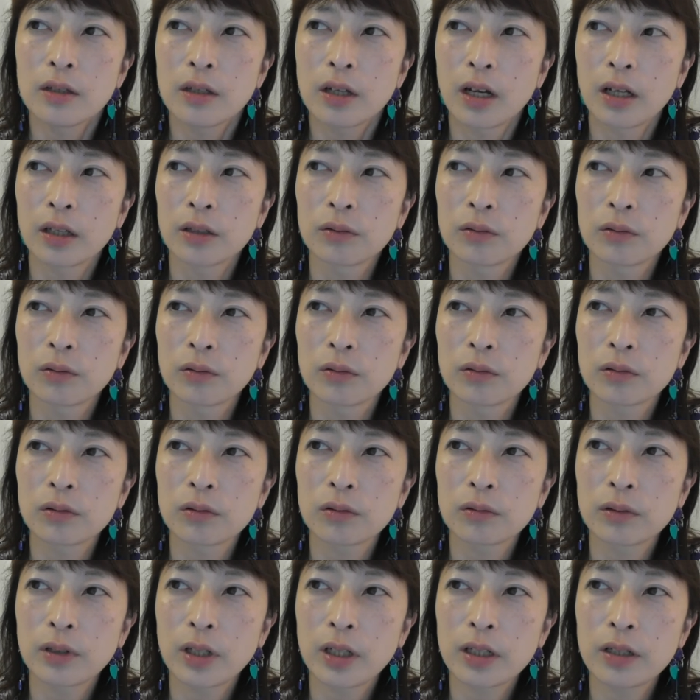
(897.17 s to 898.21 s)
あの
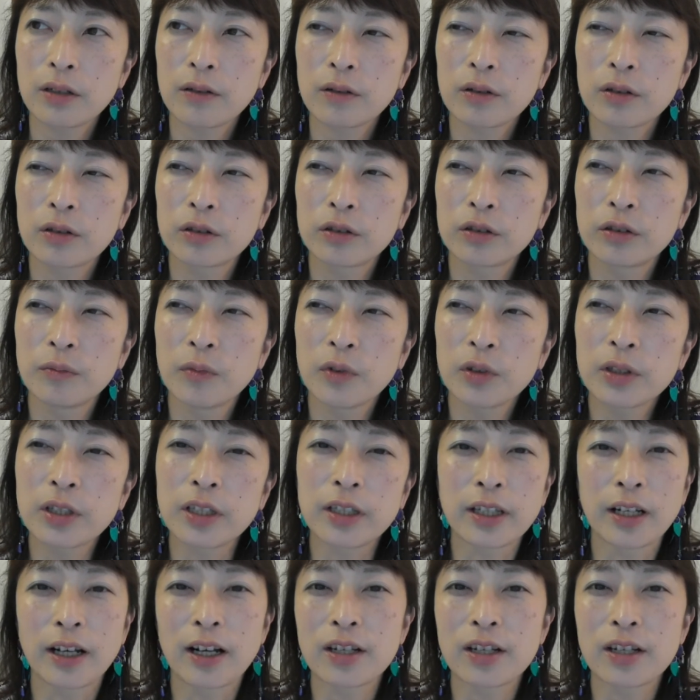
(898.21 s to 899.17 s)
そんなに曇ってて